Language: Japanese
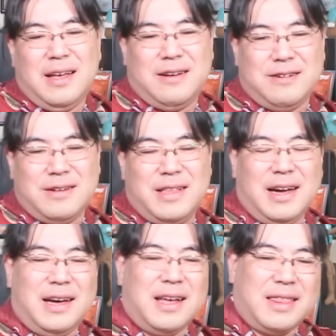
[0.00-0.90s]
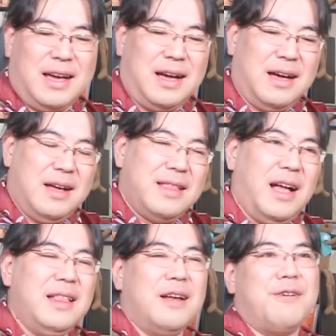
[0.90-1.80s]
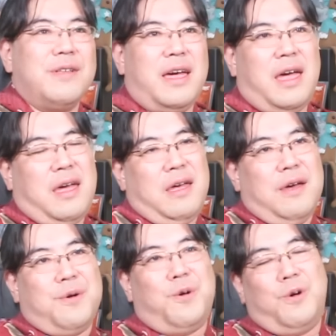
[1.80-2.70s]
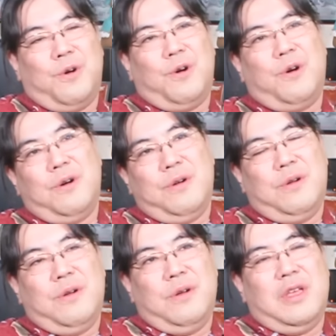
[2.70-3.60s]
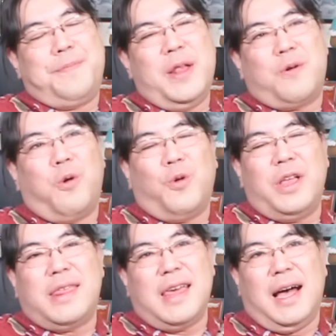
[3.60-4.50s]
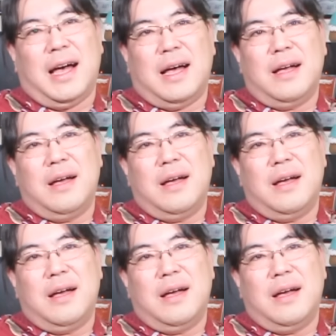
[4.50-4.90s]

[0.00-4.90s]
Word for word: うん、だからさ、なんだろうね、こう、やっぱりここでさ、